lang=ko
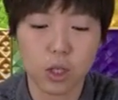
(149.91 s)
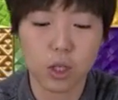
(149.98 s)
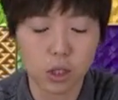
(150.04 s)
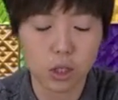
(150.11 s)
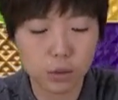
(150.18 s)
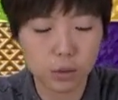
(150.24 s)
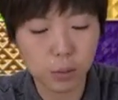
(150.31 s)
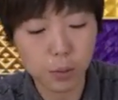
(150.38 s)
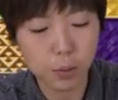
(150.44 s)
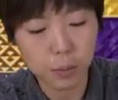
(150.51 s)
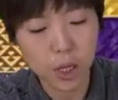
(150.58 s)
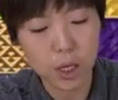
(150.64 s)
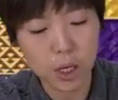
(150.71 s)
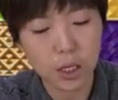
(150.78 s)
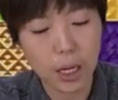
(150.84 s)

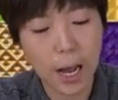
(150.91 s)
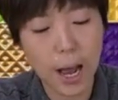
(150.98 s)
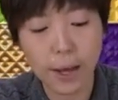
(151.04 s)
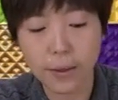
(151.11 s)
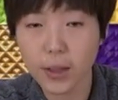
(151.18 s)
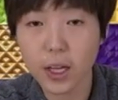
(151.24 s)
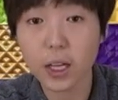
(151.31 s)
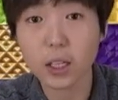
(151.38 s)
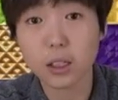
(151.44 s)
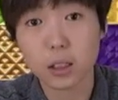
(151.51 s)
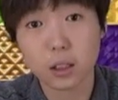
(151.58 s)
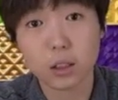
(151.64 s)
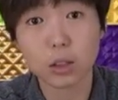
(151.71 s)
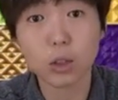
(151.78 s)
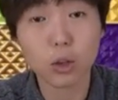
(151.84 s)
지퍼팩 안에
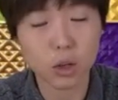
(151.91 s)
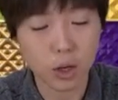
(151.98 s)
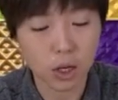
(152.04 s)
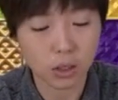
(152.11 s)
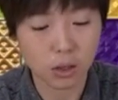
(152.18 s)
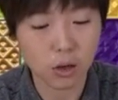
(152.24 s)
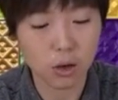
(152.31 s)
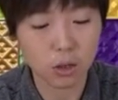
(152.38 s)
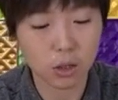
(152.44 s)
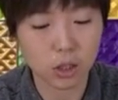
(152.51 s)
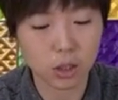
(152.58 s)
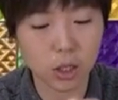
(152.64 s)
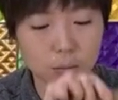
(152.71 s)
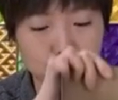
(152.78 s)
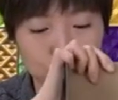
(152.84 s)
들어가서 이제
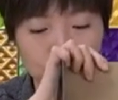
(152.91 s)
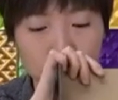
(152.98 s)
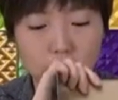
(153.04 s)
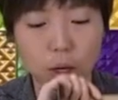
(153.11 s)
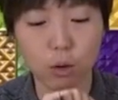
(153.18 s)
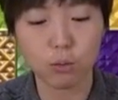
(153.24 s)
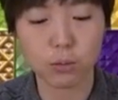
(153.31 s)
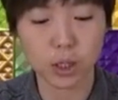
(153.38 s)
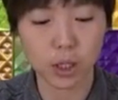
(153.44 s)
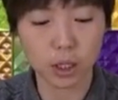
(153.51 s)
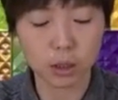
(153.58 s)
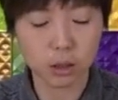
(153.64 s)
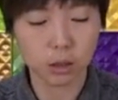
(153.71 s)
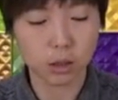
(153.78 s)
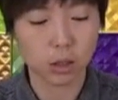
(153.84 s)
제품이 나옵니다.
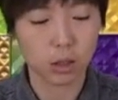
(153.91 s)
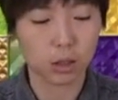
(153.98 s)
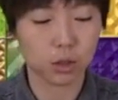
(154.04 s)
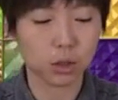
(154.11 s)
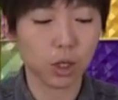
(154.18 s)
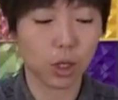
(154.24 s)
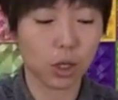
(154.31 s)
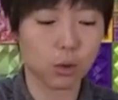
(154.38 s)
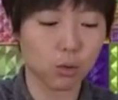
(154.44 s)
그래서 제가